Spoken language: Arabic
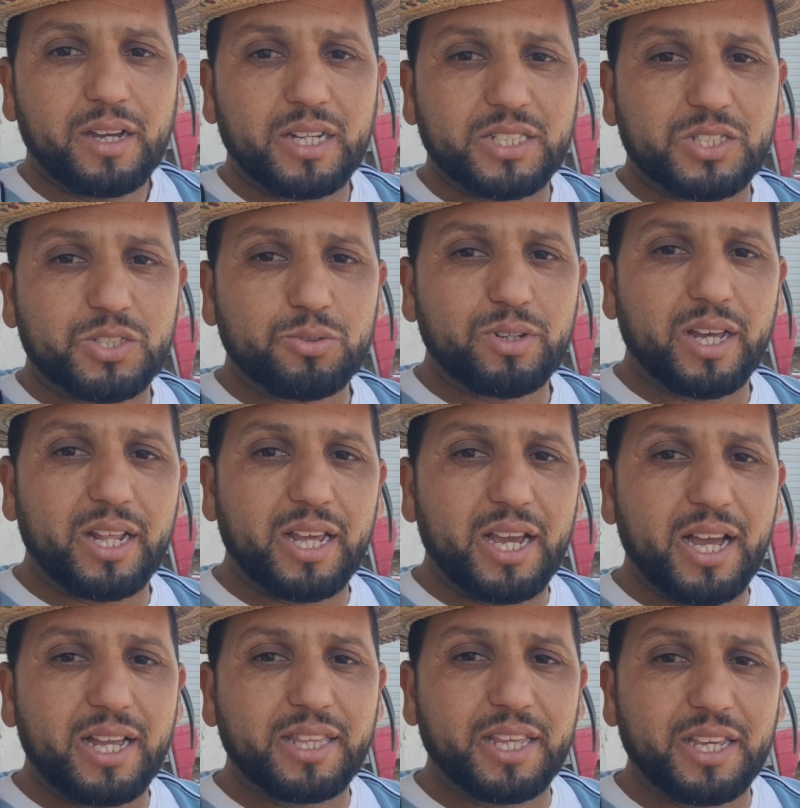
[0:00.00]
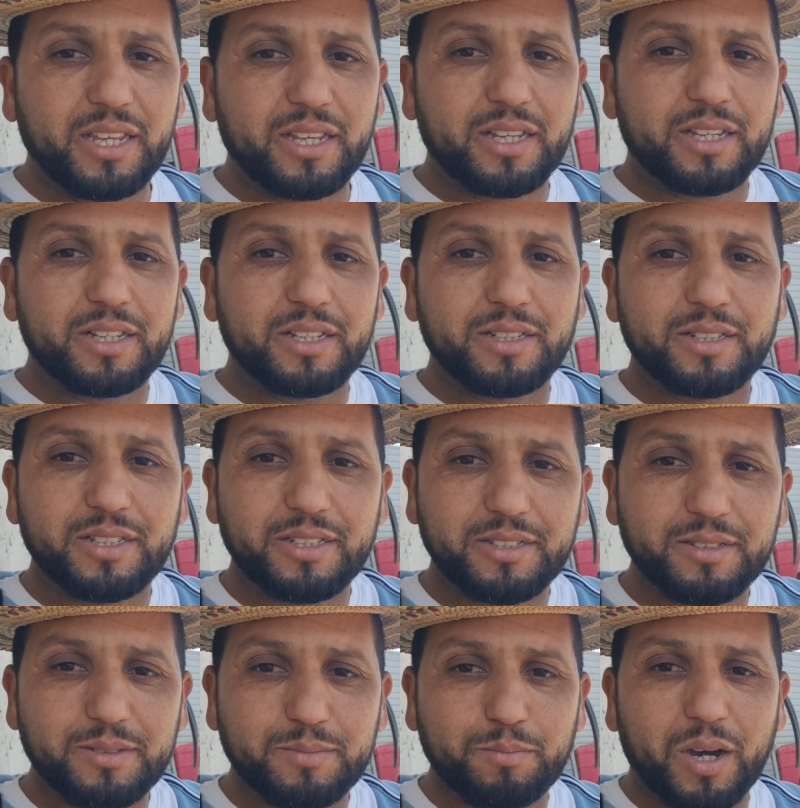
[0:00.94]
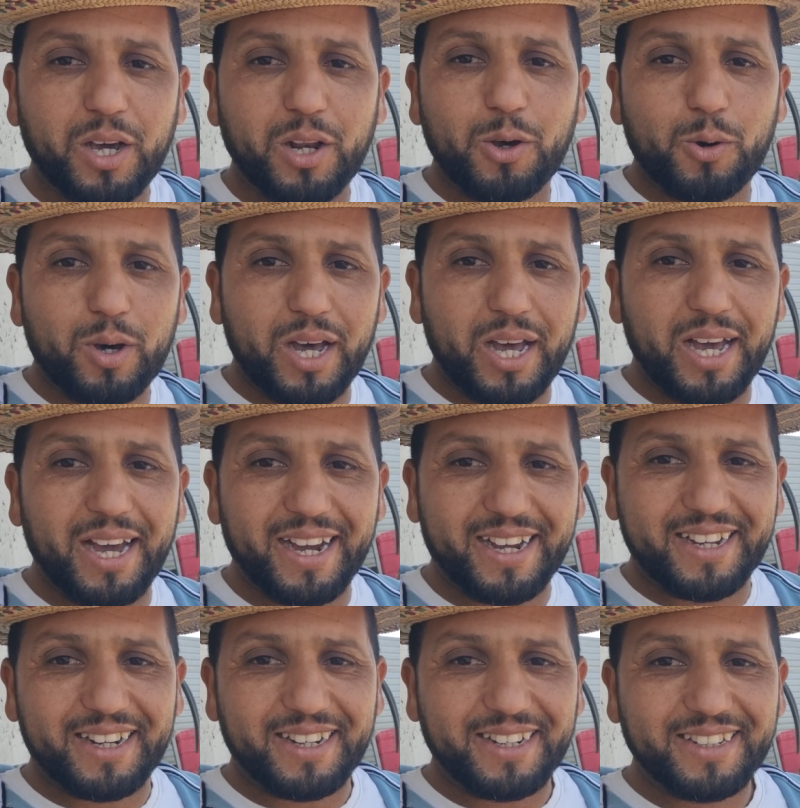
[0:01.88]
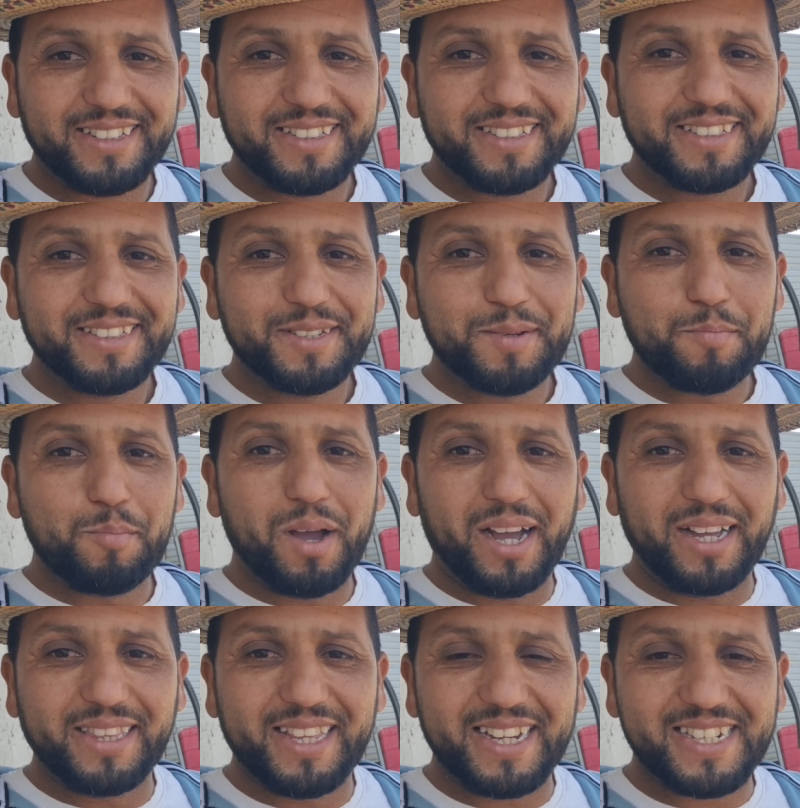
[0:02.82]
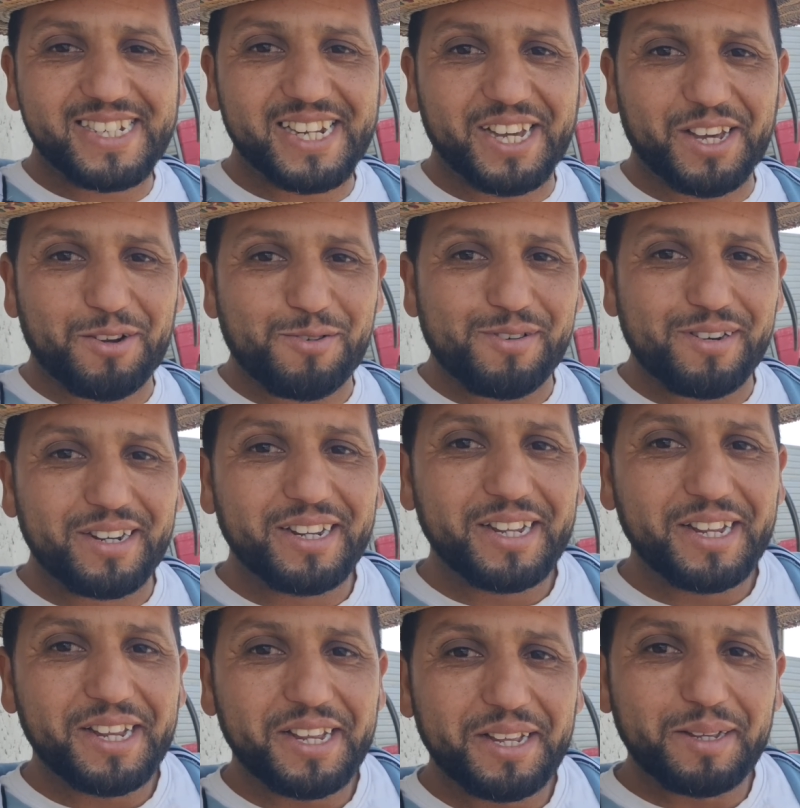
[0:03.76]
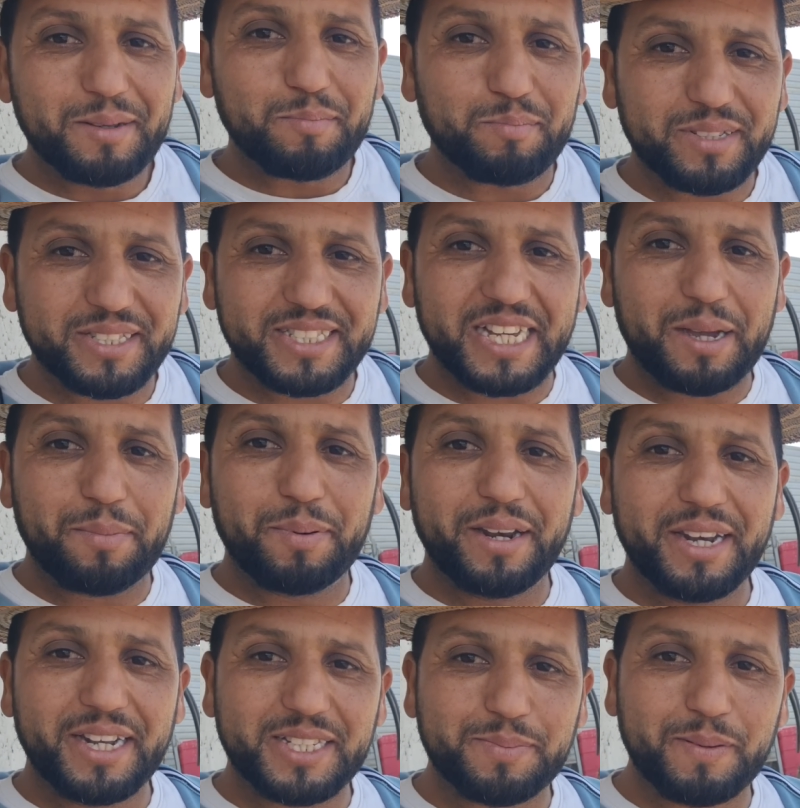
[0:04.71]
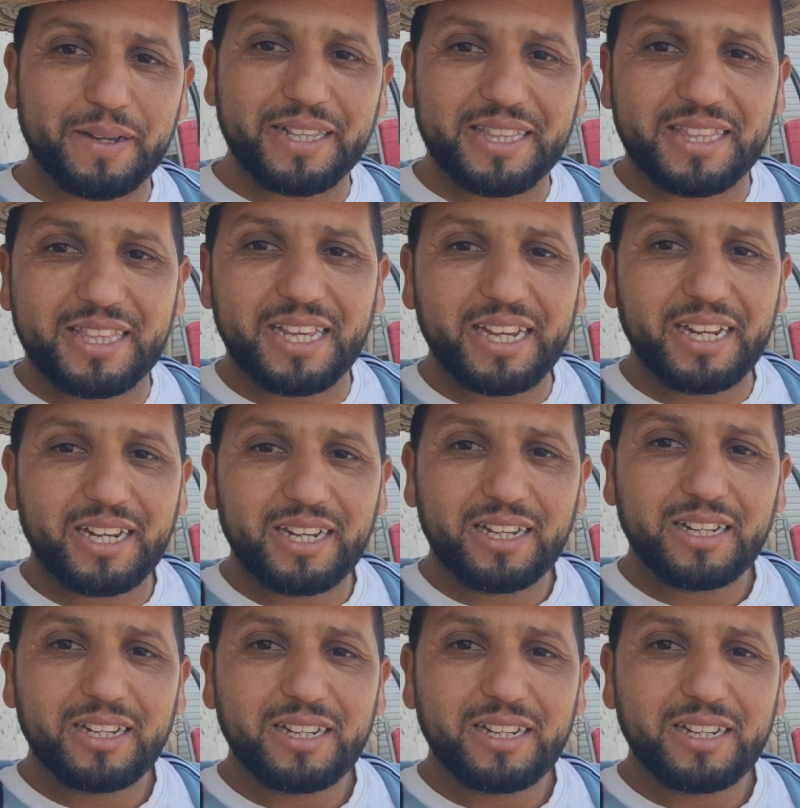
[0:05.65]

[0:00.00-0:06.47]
هاد السلاله هادي مخلوقه هكا ما عندهاش القرون بصح بالنسبه للدين